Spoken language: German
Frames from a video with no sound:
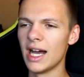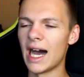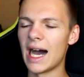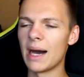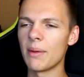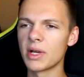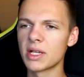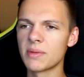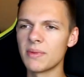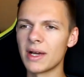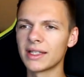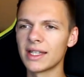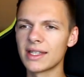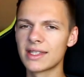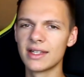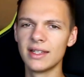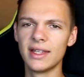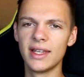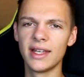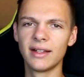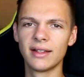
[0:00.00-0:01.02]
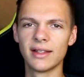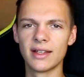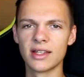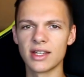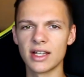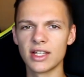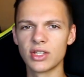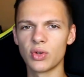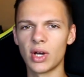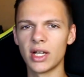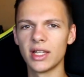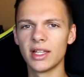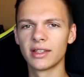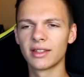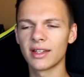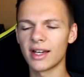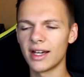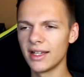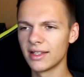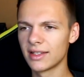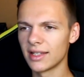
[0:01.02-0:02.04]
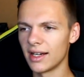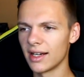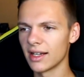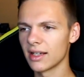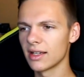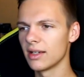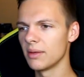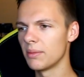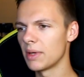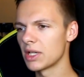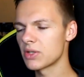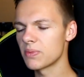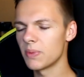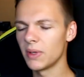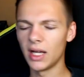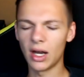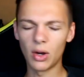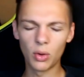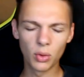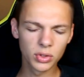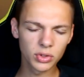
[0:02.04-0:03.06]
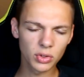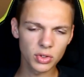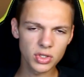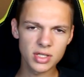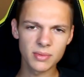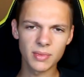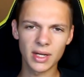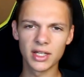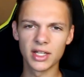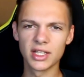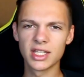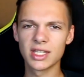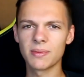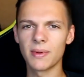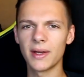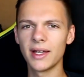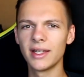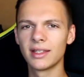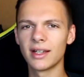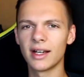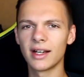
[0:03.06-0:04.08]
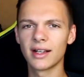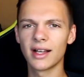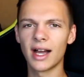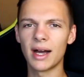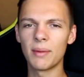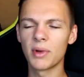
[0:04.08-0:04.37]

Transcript: Aber ich mache das gelegentlich, also alle drei Tage, manchmal auch trotzdem alle zwei Tage.